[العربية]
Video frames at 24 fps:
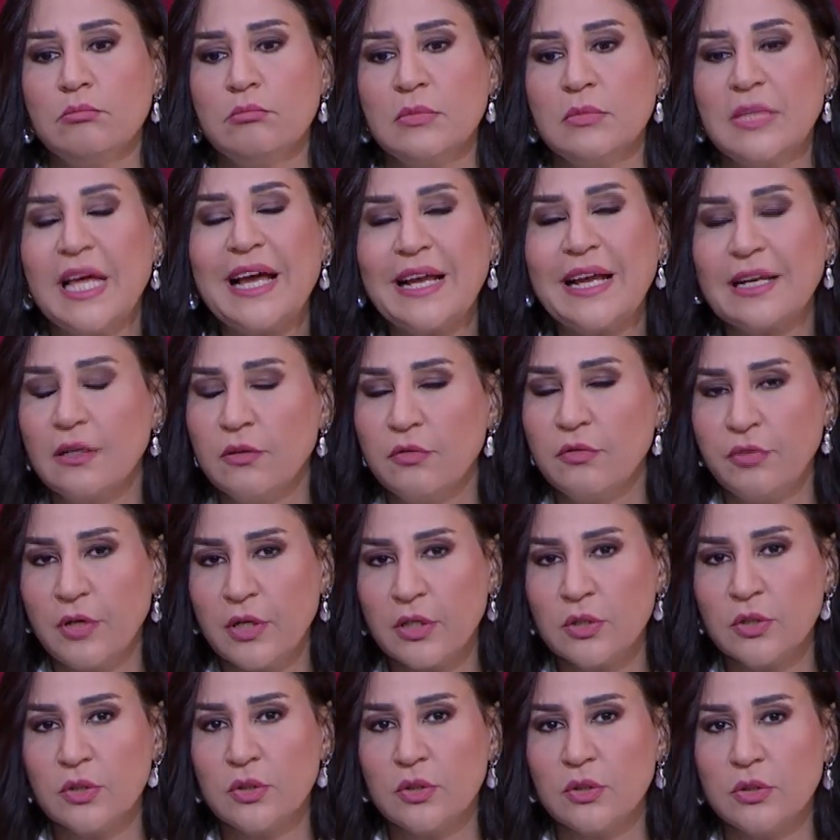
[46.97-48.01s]
دخل
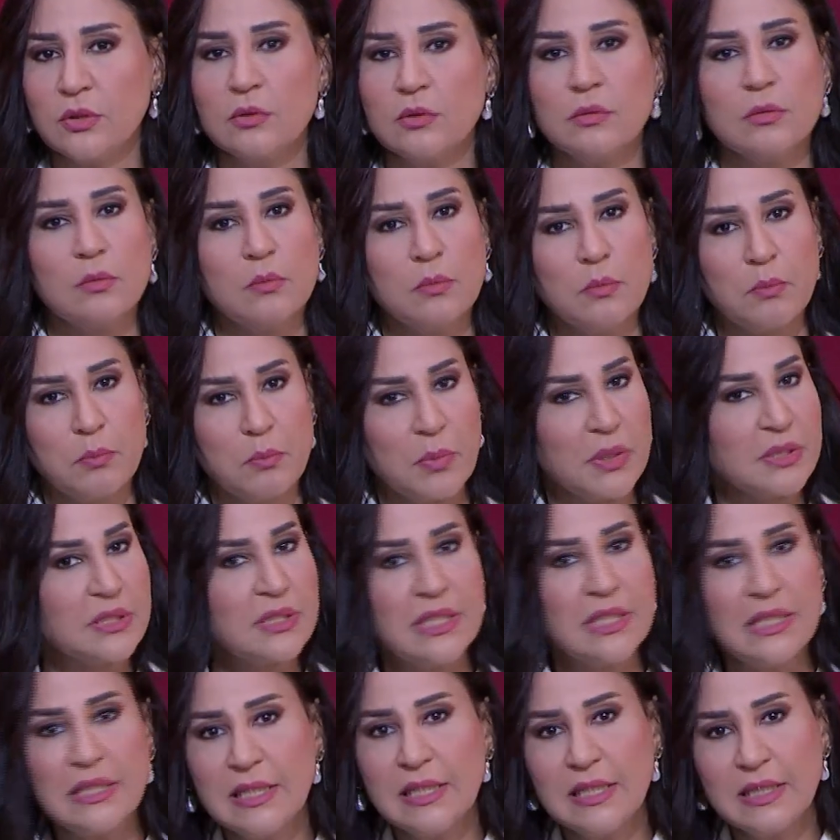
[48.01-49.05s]
الفرد
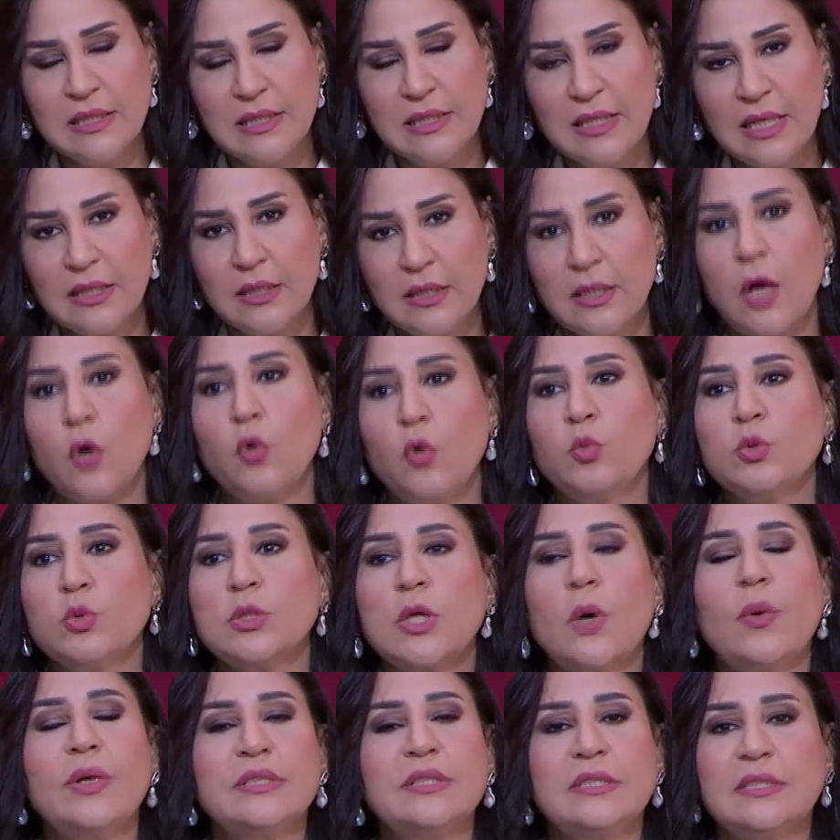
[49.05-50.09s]
بسيط جدا او
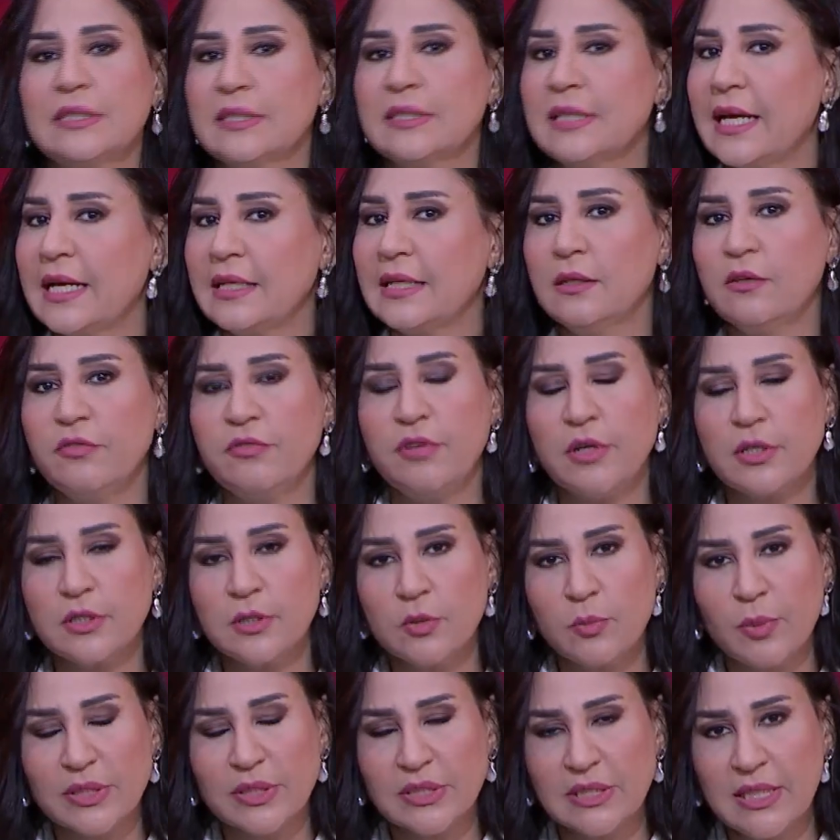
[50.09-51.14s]
متوسط دخل الفرد
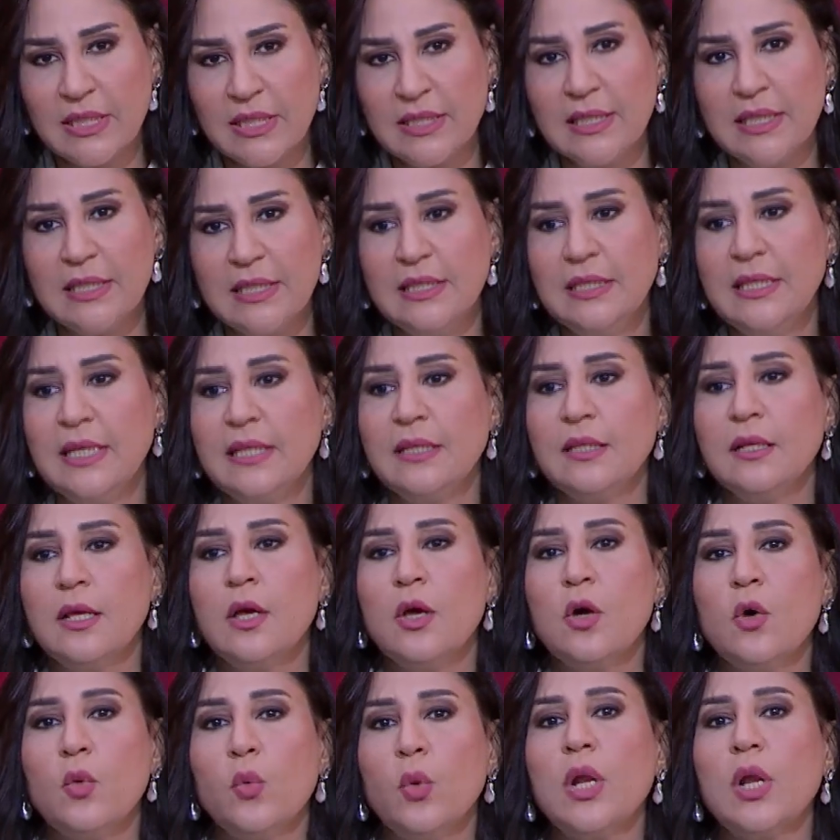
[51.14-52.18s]
بسيط جدا
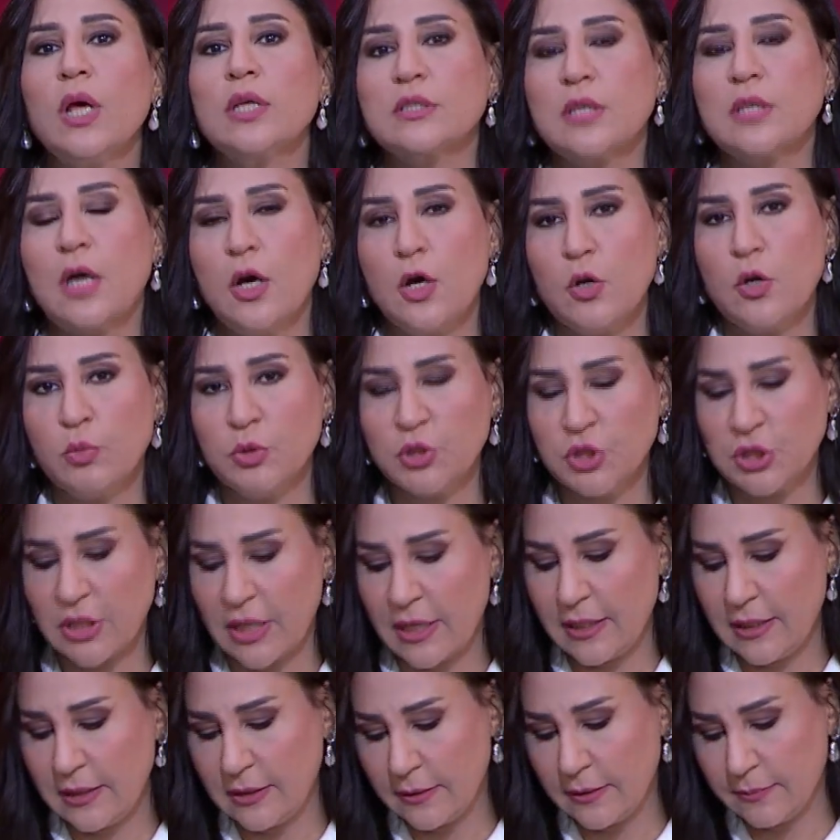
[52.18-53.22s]
والاسعار
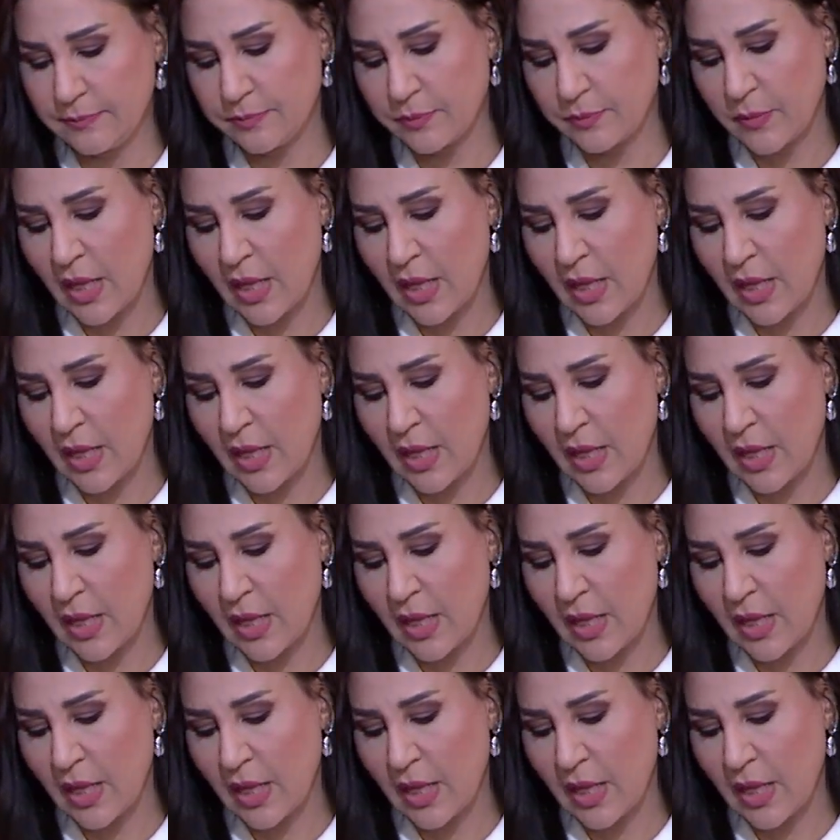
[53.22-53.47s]
بالشكل ده